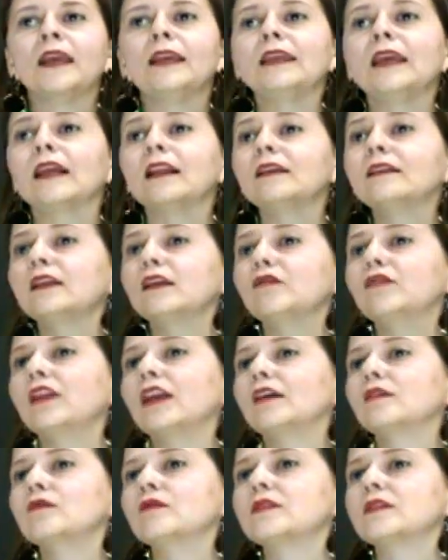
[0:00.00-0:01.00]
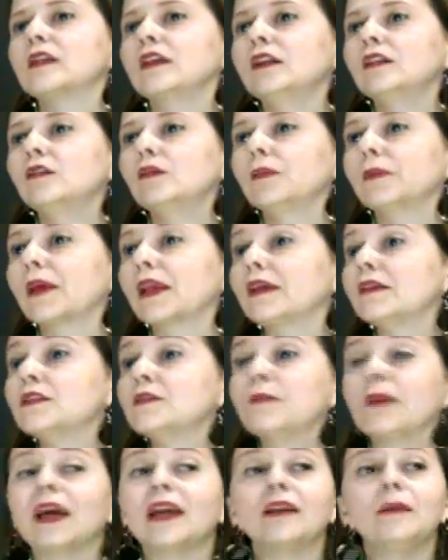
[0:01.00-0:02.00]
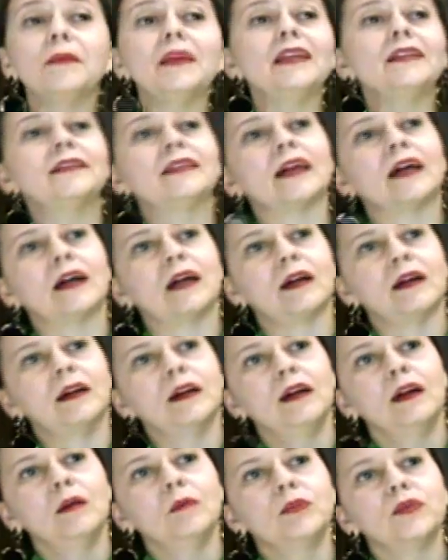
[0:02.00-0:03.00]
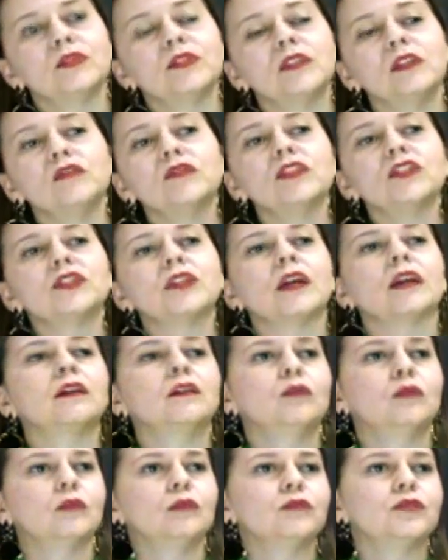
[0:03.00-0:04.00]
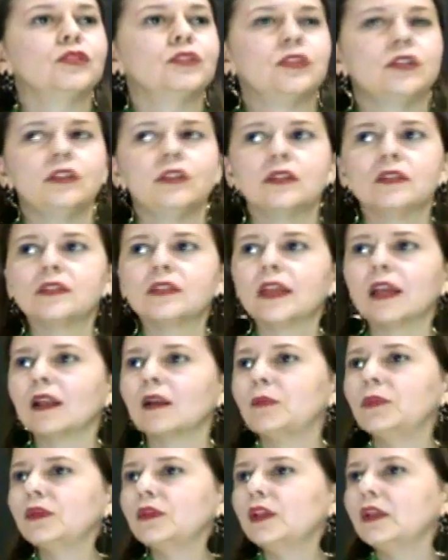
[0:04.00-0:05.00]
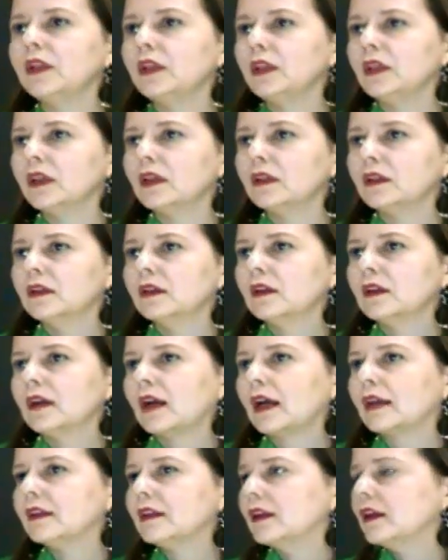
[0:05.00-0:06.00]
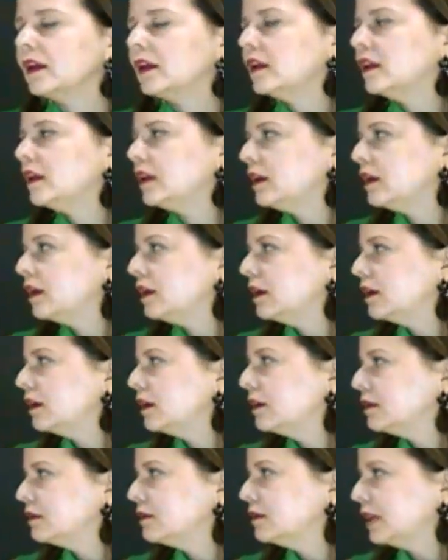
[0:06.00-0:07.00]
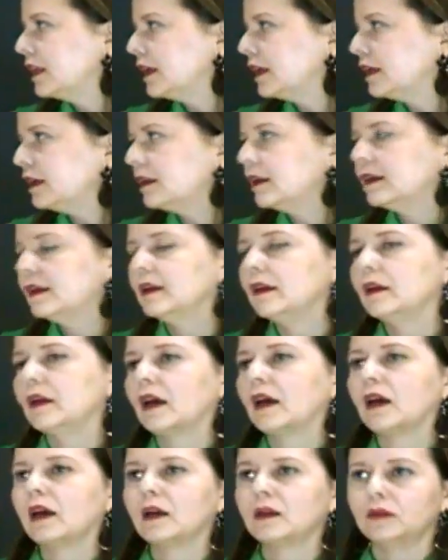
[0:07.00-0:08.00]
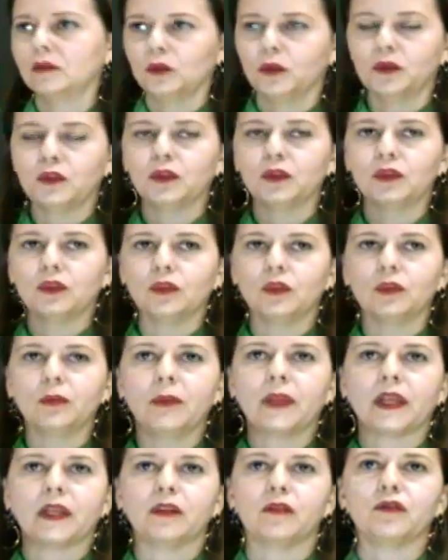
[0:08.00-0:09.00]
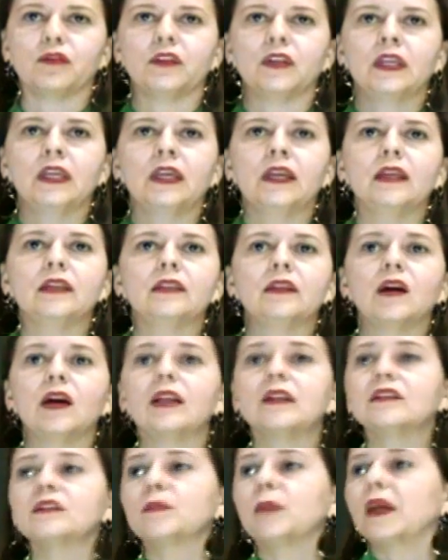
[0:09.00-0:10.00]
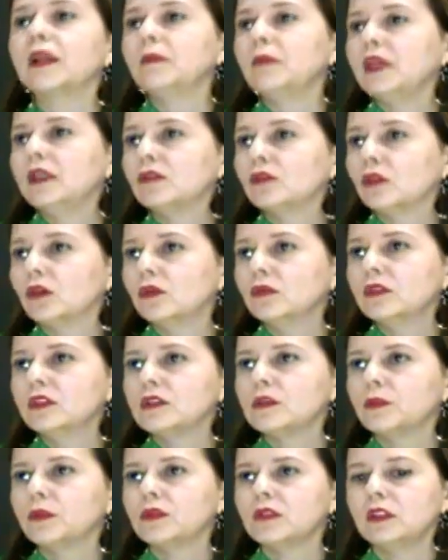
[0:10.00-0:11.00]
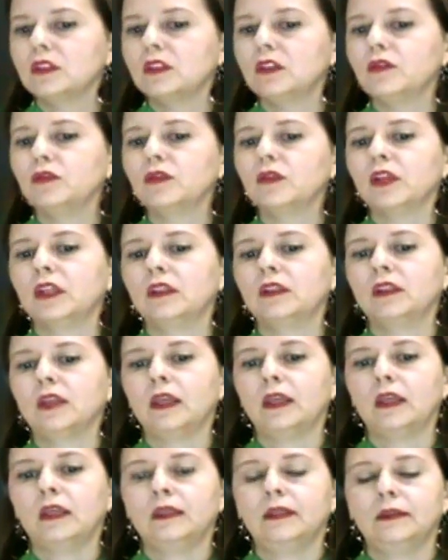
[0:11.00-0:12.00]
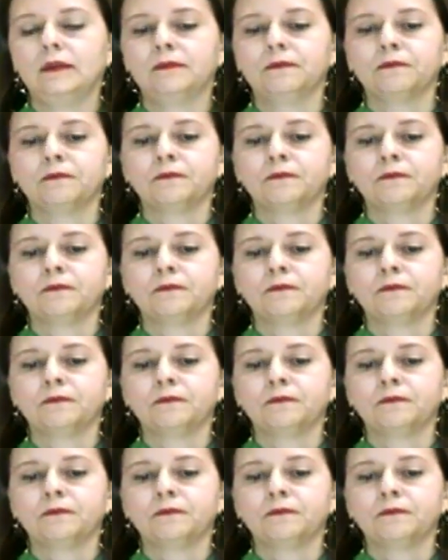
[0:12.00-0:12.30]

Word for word: E ela teve lá no centro para experimentar possíveis tecnologias que ela poderia adquirir né, a, no futuro breve. Então ela experimentou um dispositivo que tem,